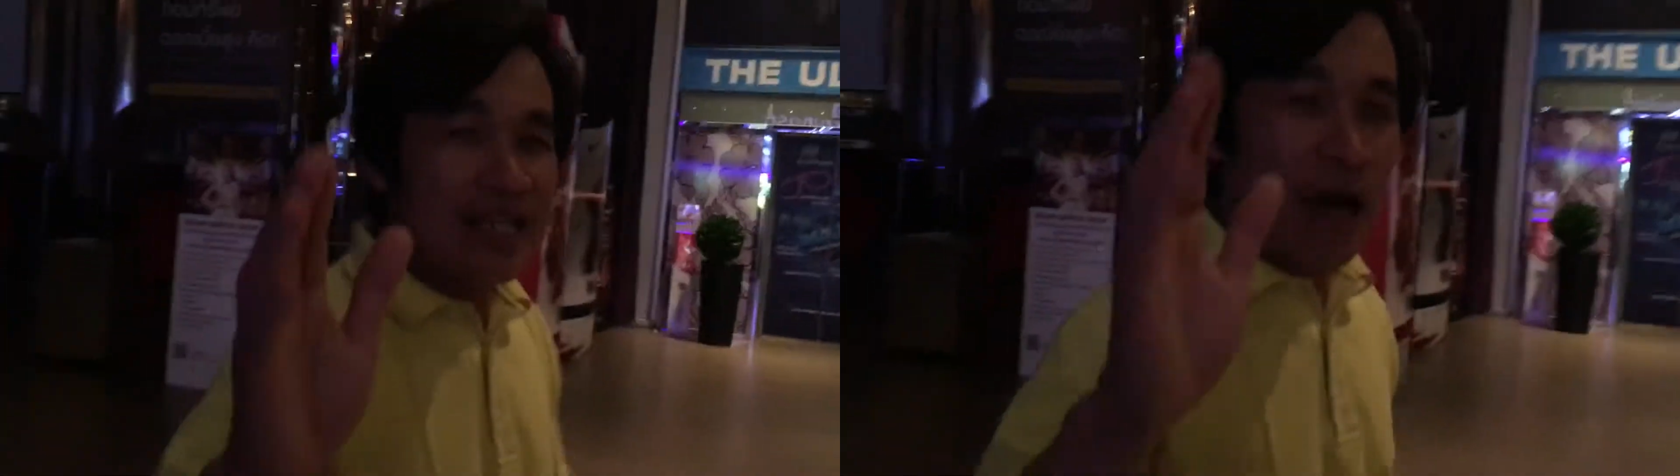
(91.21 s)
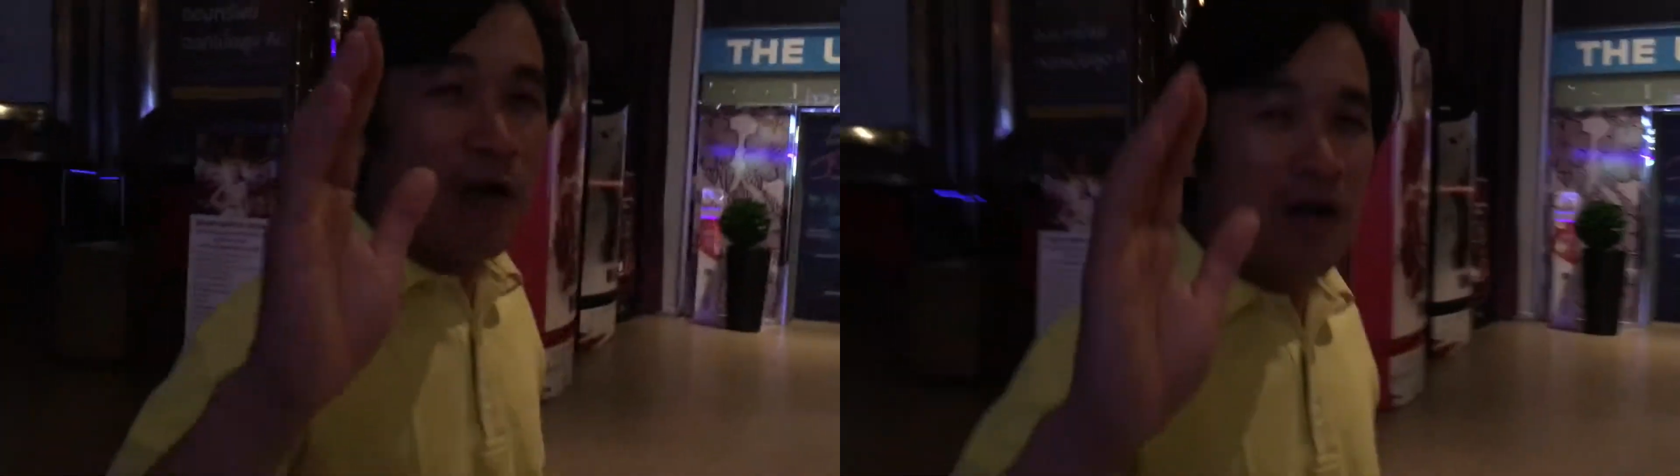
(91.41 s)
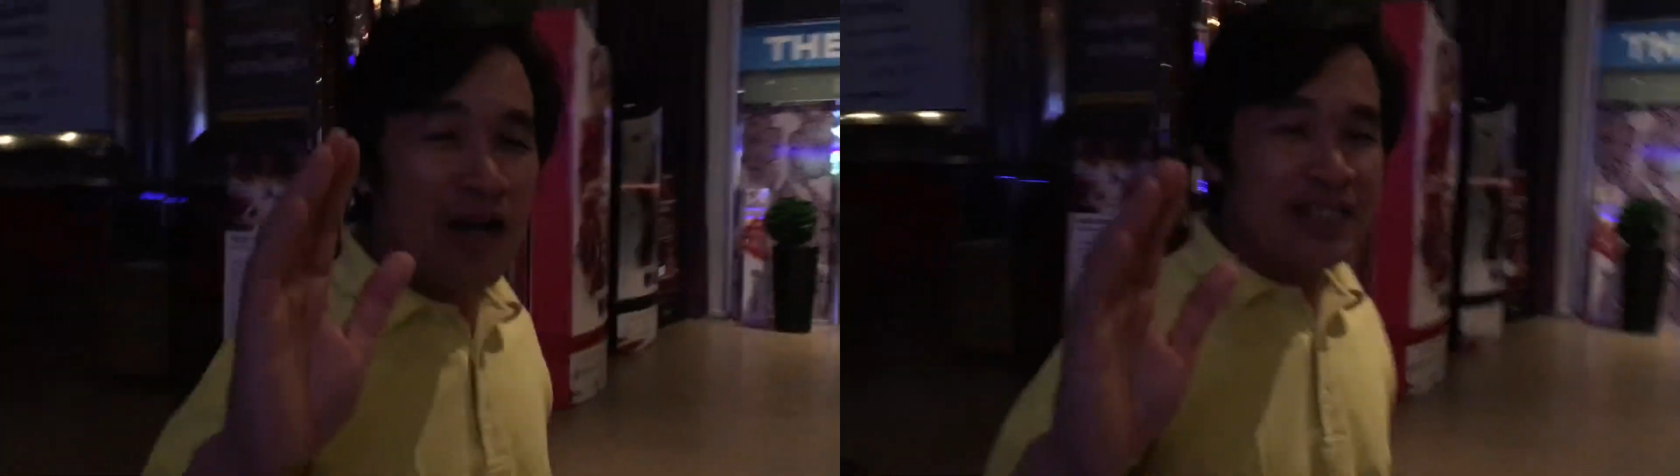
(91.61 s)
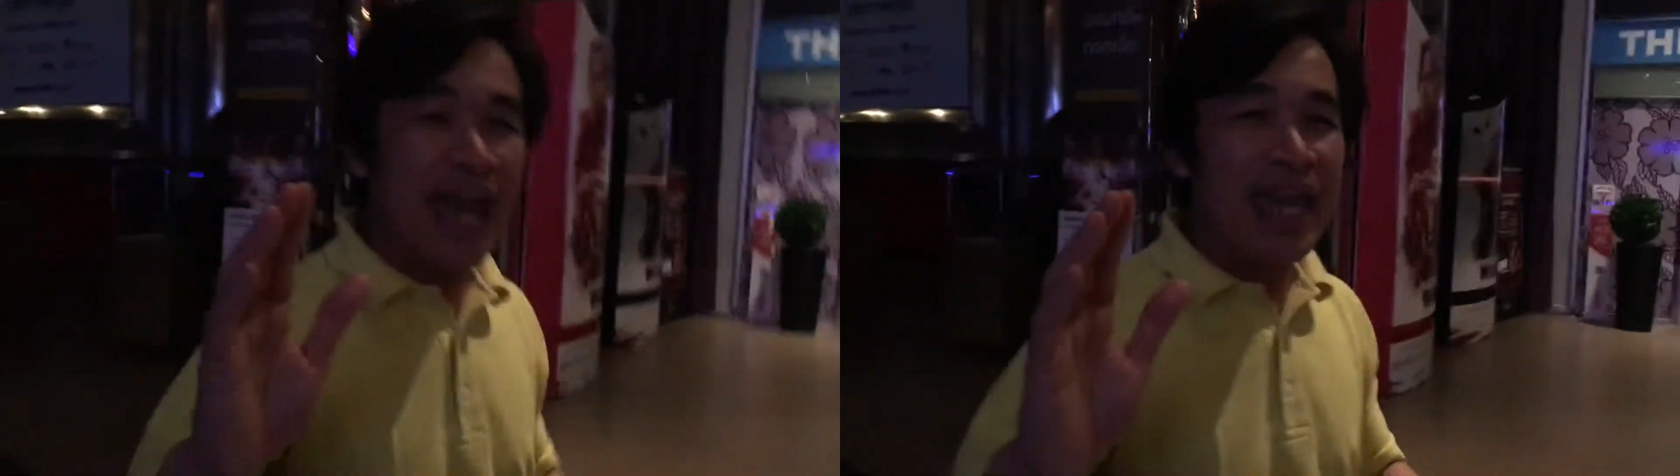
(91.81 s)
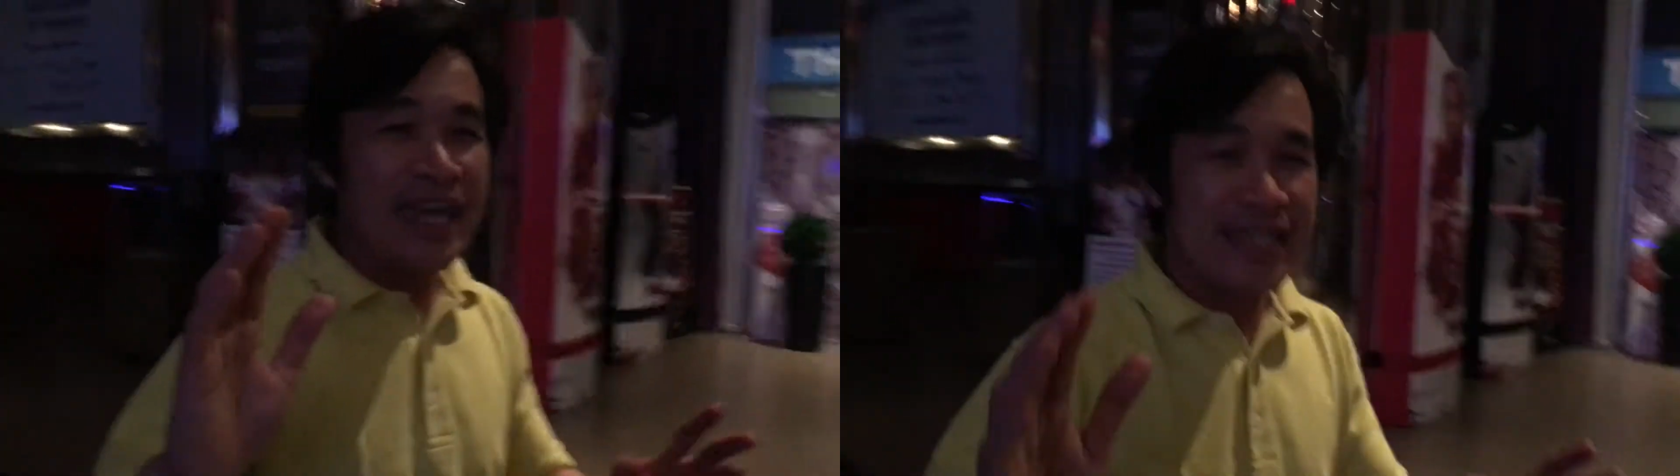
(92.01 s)
เราก็
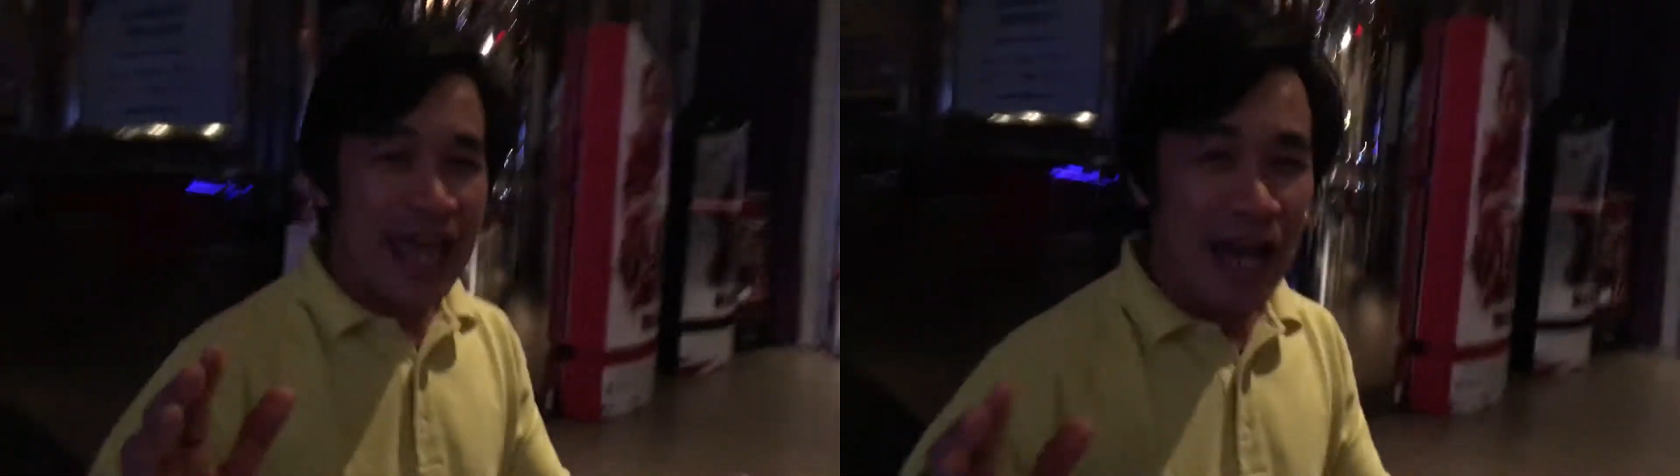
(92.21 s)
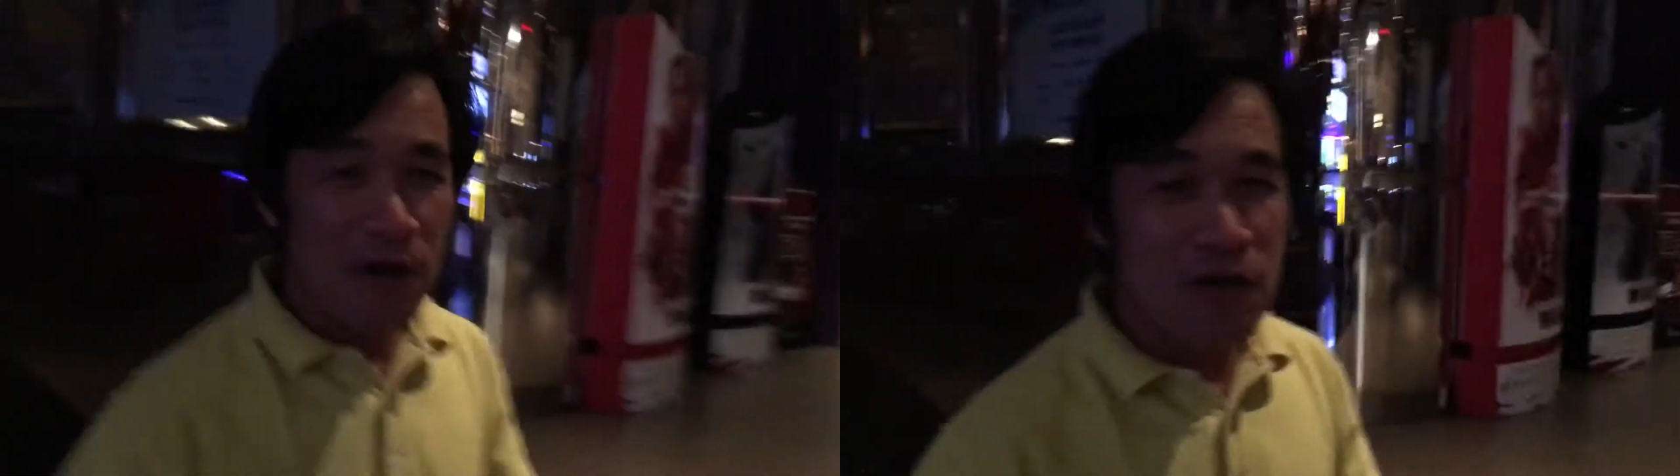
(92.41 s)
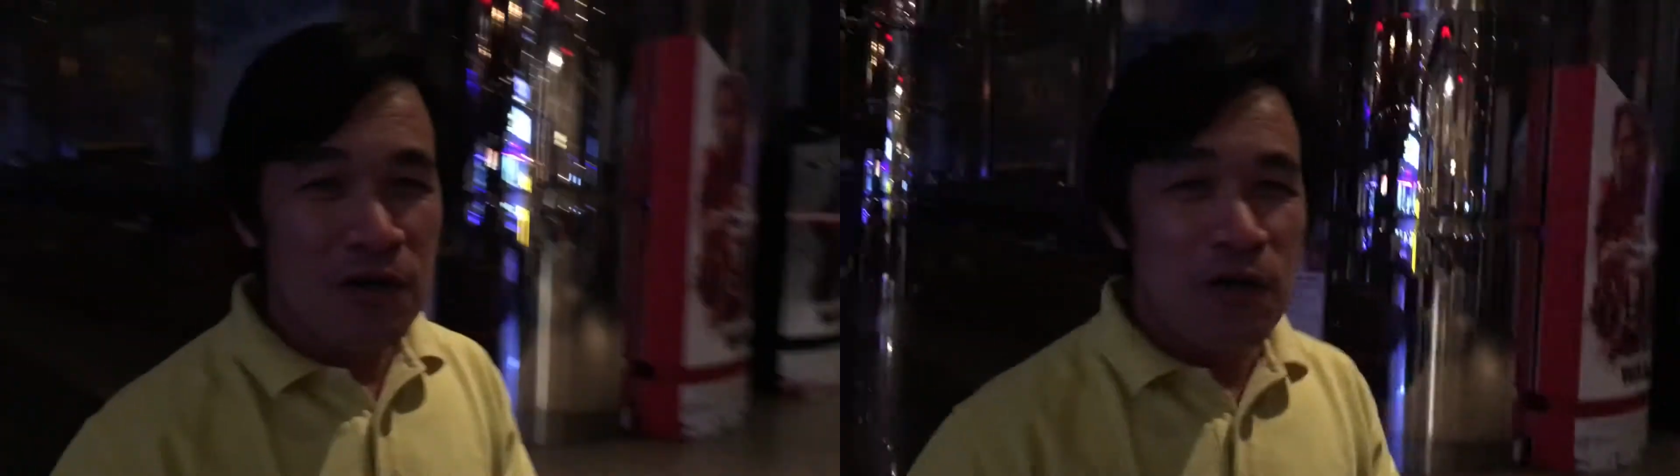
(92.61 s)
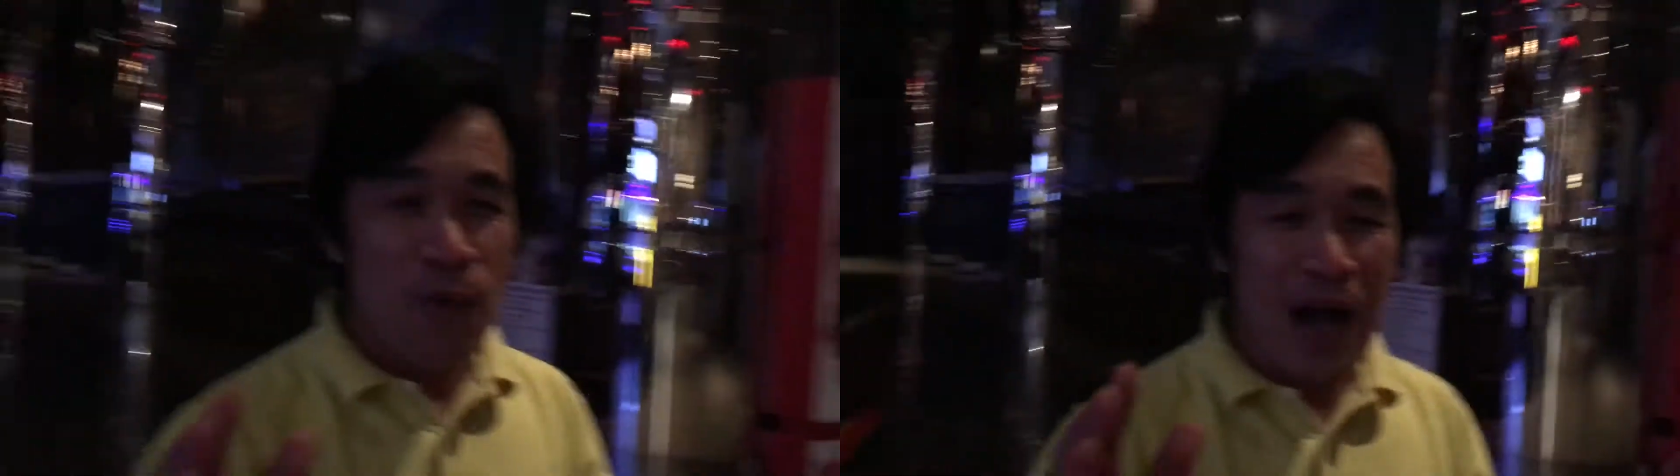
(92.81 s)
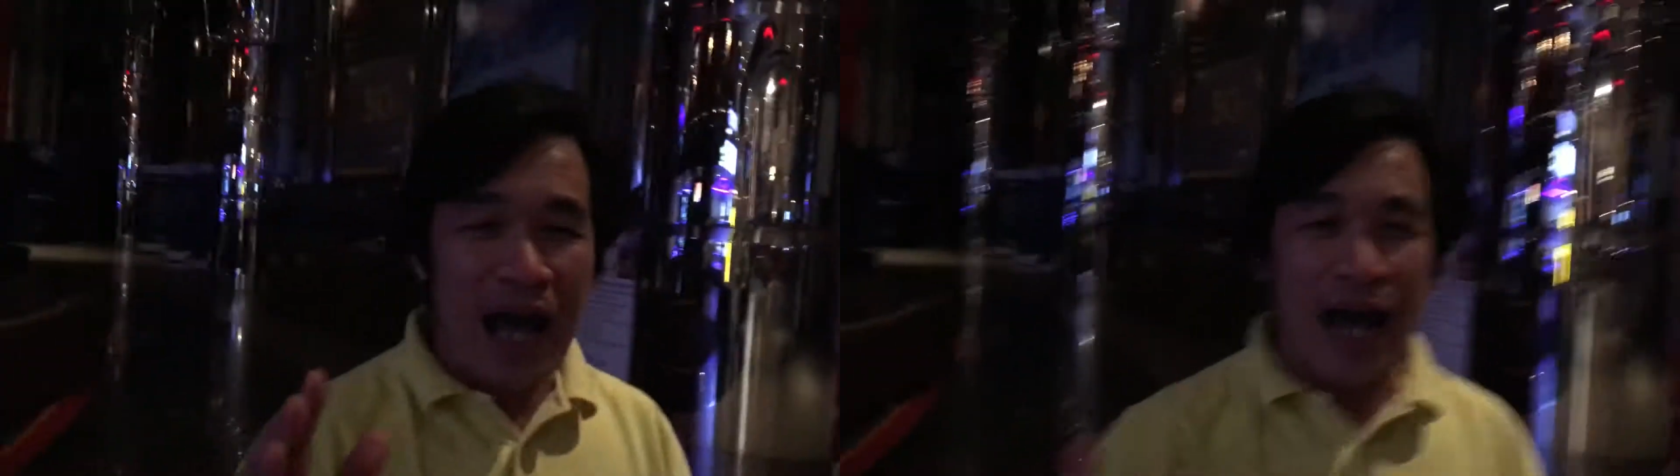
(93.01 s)
ได้เห็นแล้ว
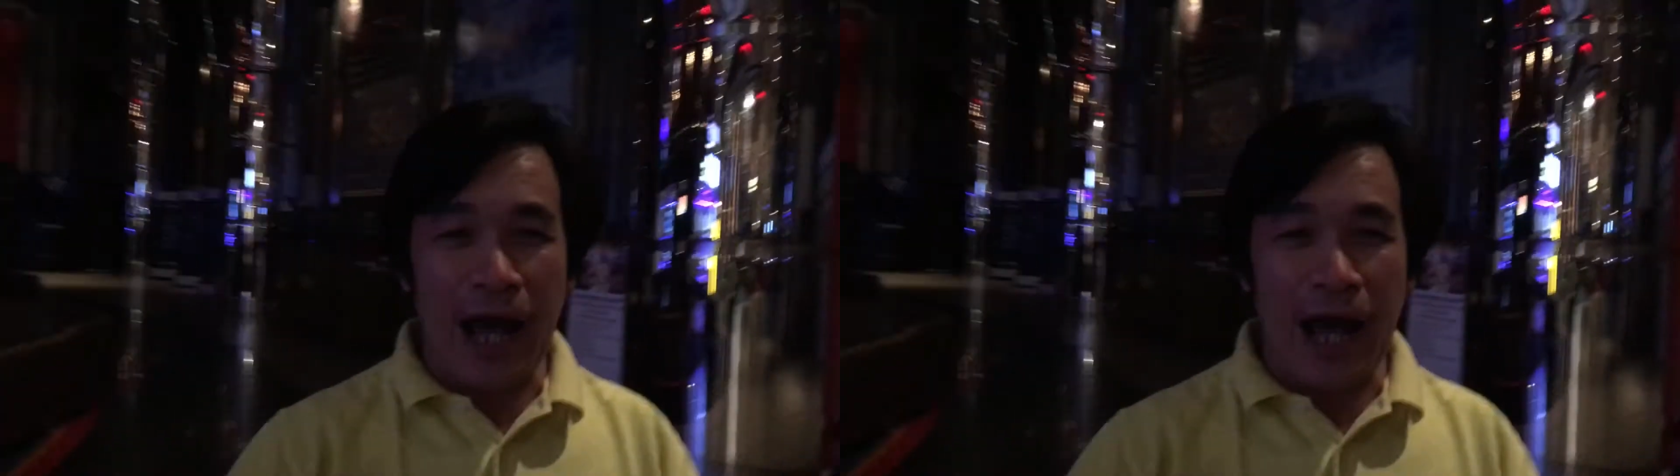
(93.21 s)
ว่า